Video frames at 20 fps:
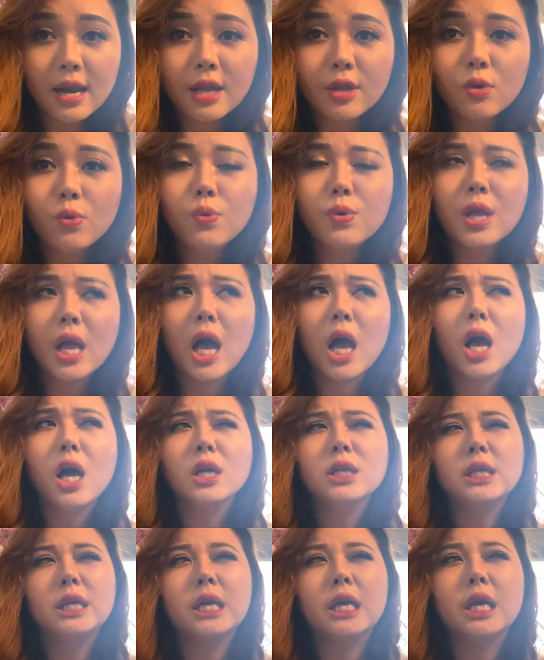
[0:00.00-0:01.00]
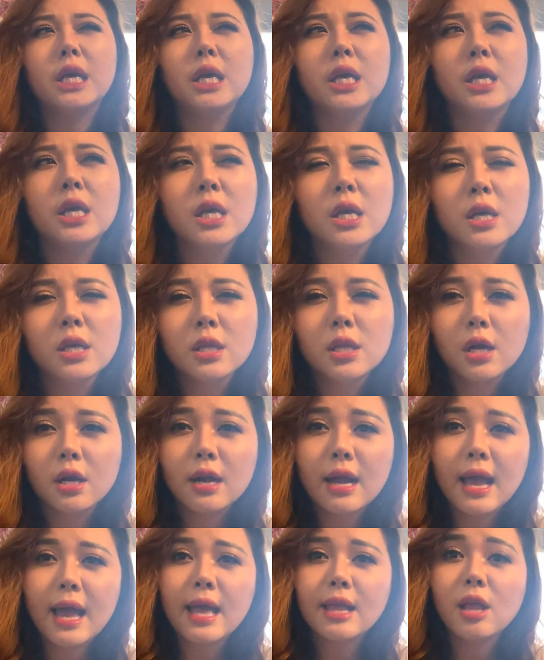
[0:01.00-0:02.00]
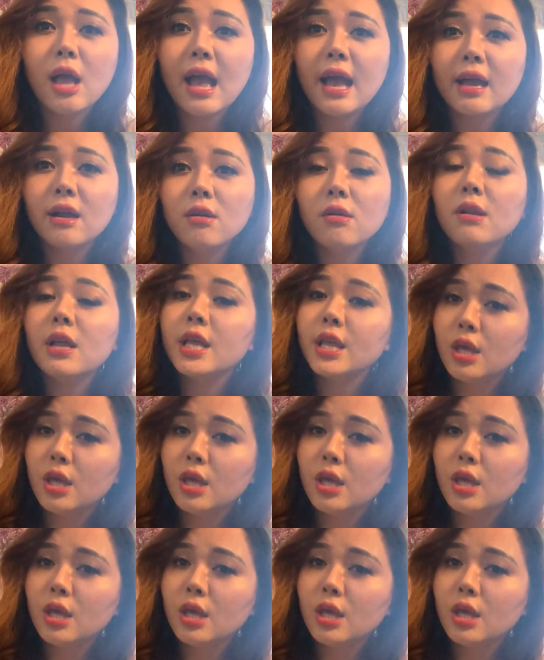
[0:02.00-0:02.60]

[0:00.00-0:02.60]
là nuôi nó thì thật ra nó ăn rất là